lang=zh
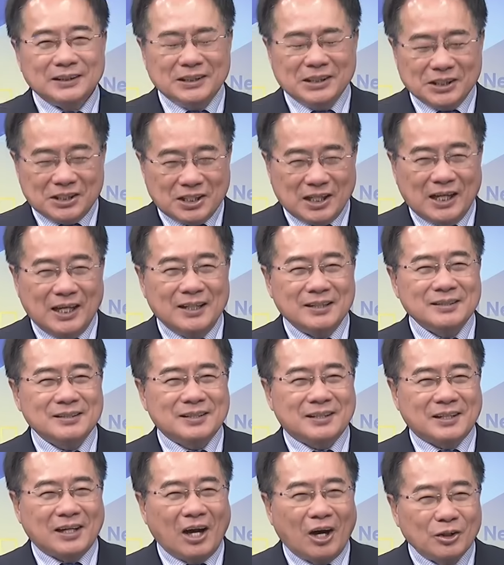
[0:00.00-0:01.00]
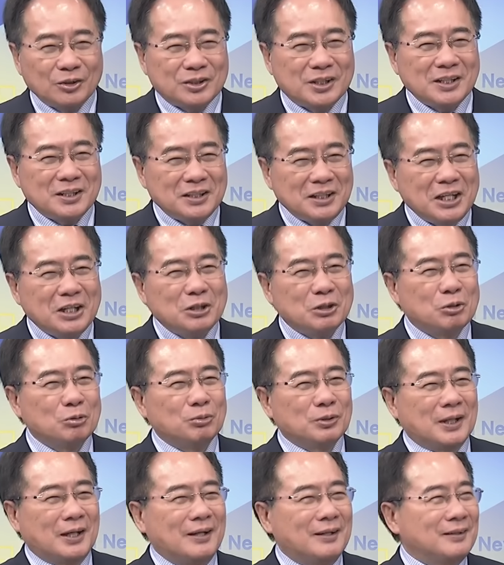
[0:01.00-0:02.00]
以前靠近印
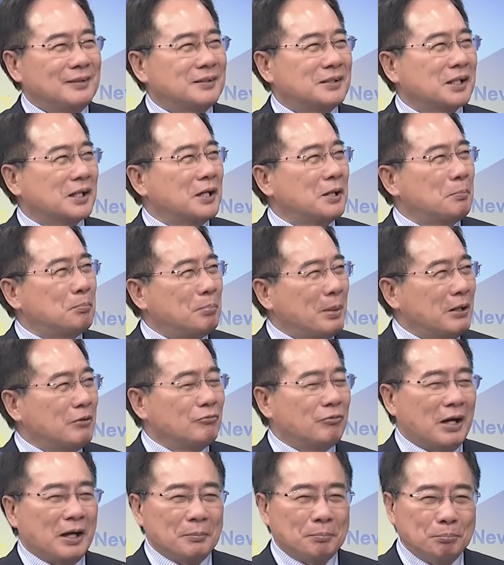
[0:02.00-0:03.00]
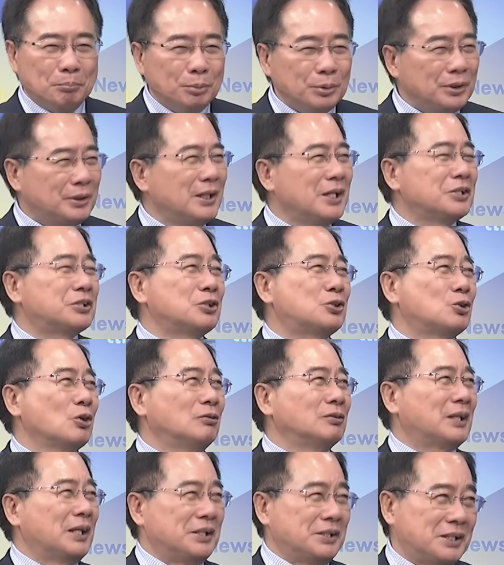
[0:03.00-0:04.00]
度的这个边防不一定是
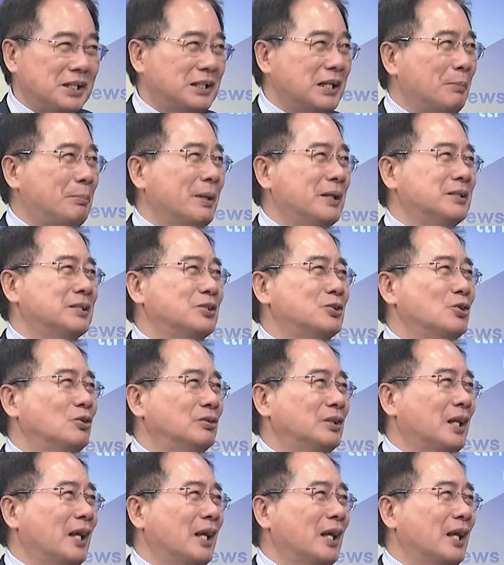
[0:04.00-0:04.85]
重点，现在变成重